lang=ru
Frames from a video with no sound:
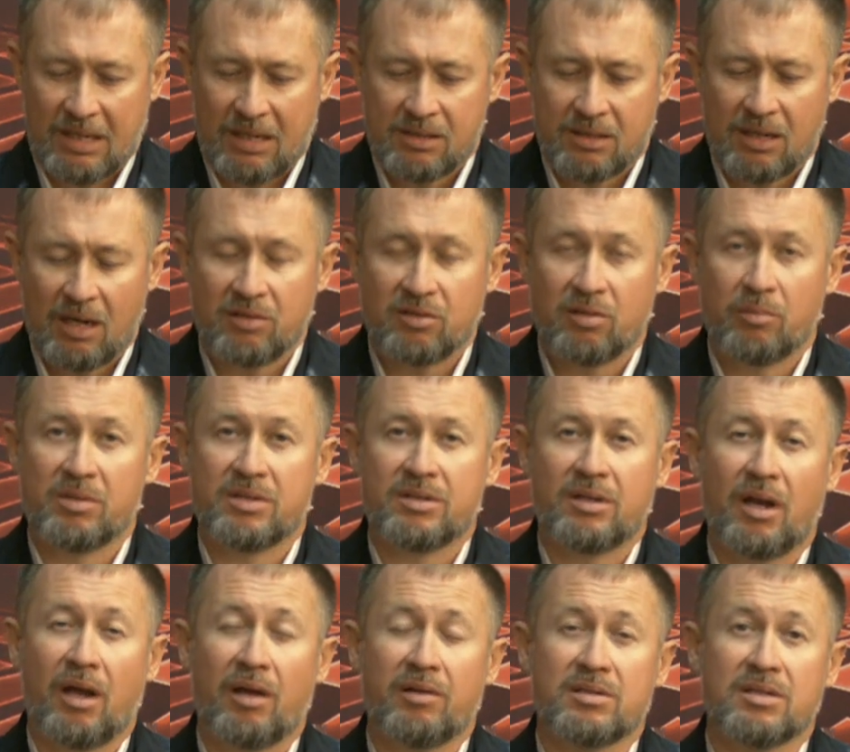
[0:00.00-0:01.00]
сразу
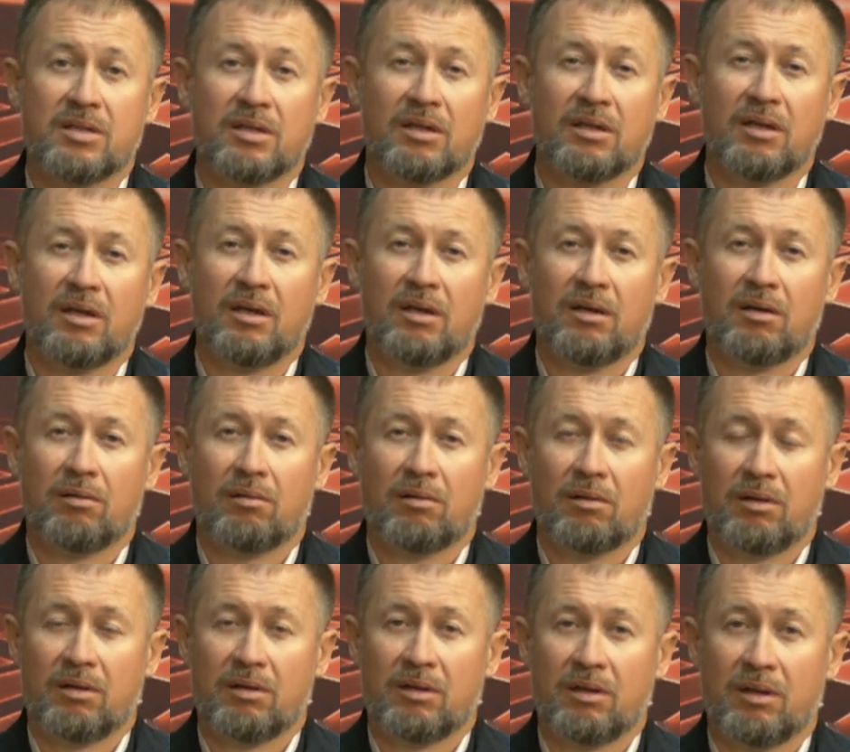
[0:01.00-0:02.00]
обостряются
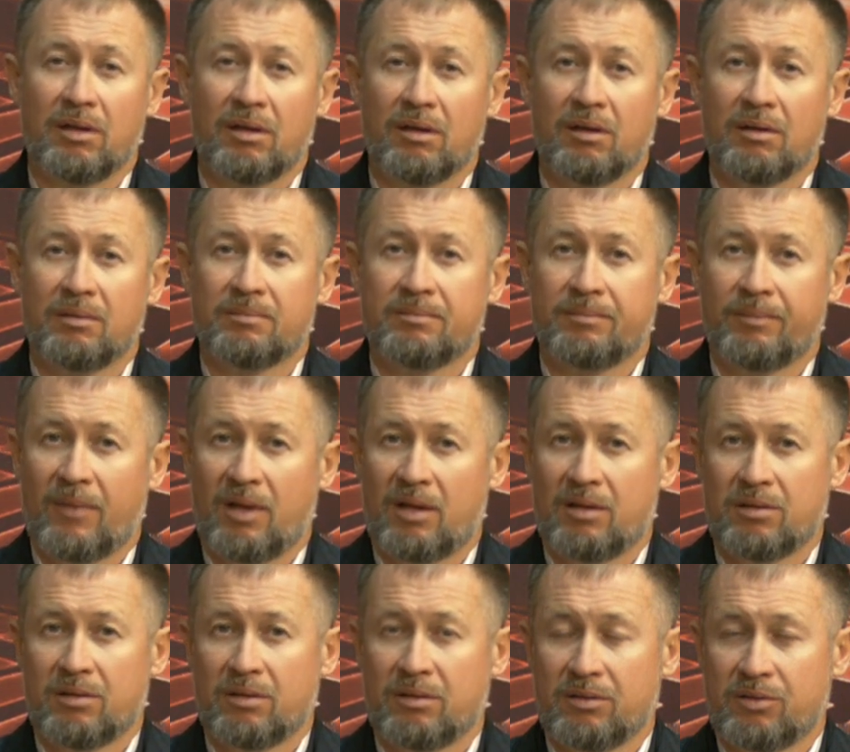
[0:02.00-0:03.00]
органы
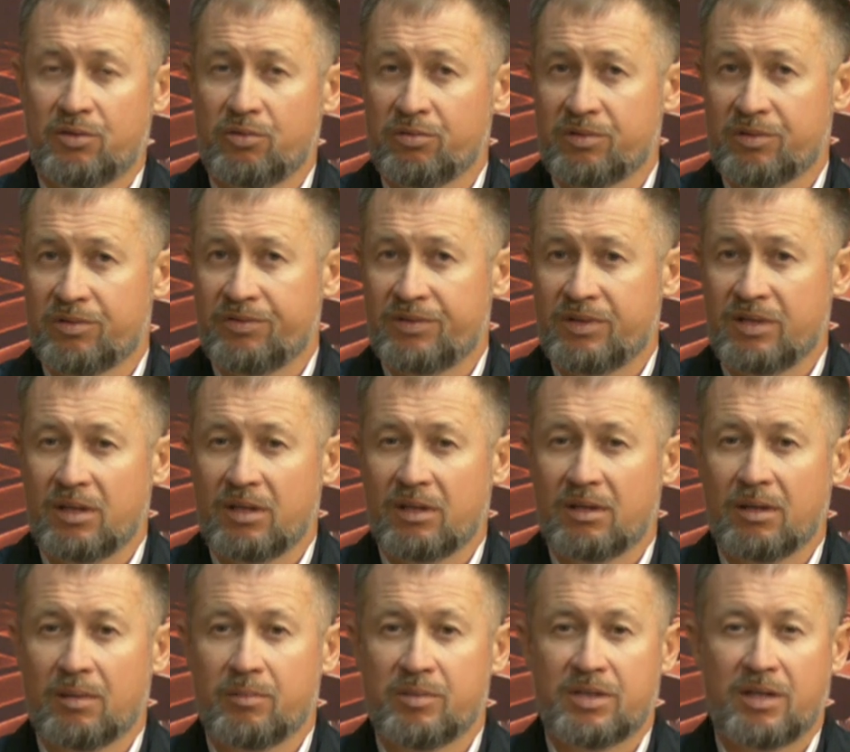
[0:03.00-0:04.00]
э, чувств все.
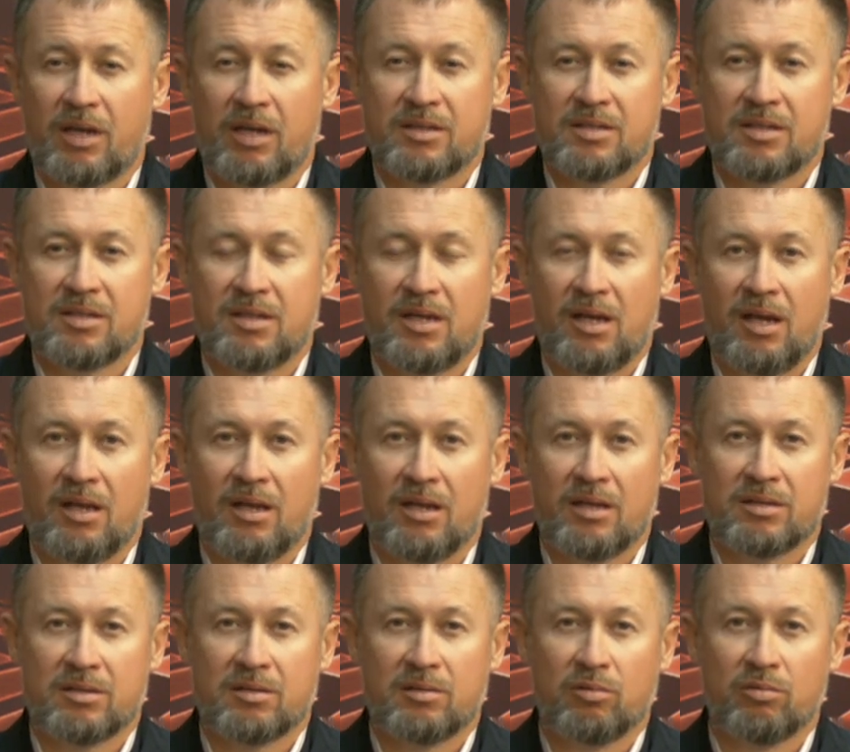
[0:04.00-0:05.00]
Обостряется
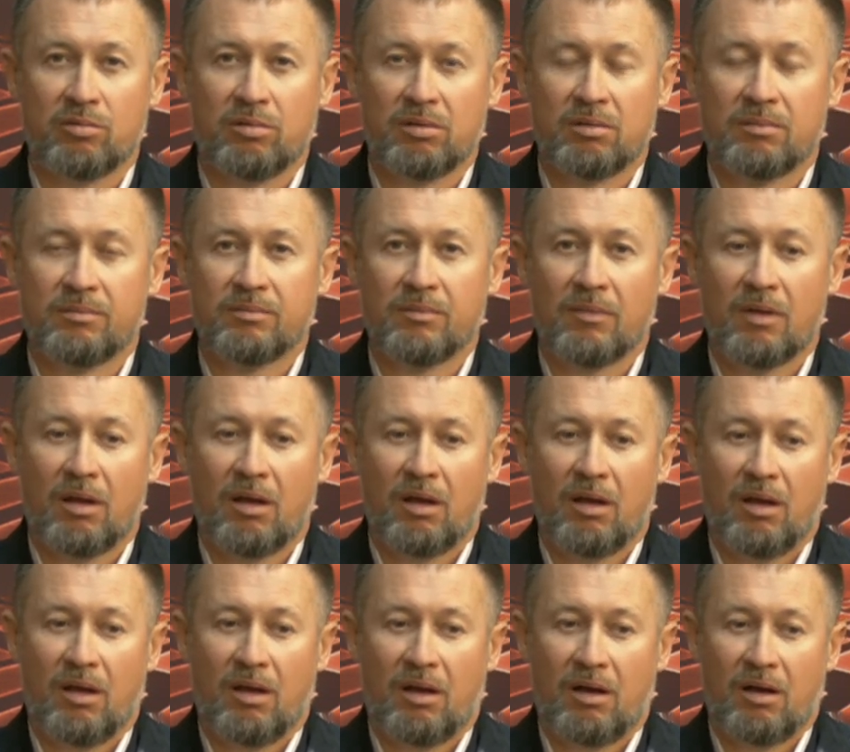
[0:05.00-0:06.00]
зрение, слух,
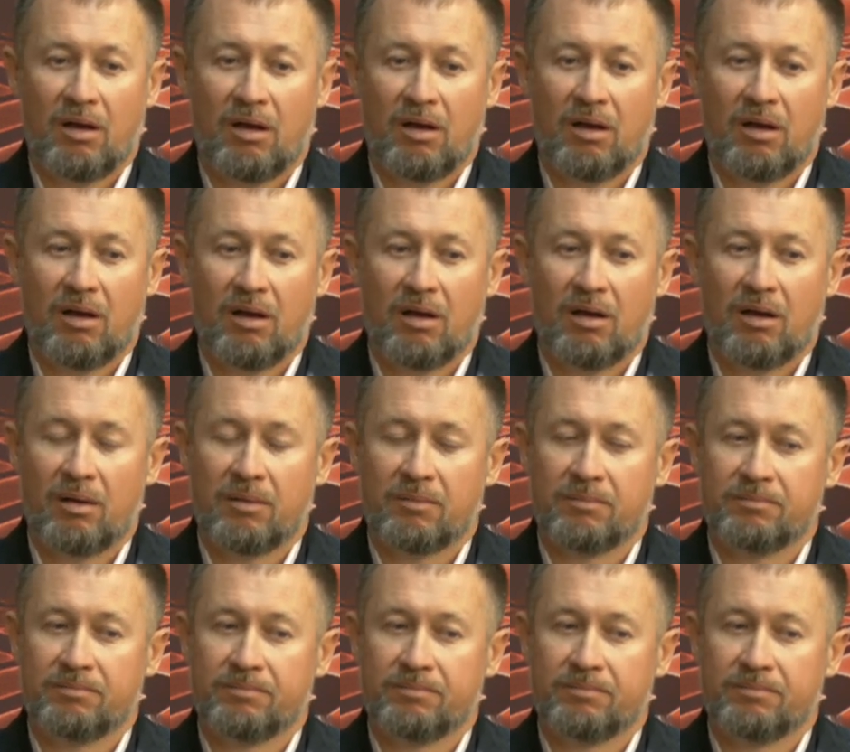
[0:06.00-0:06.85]
э,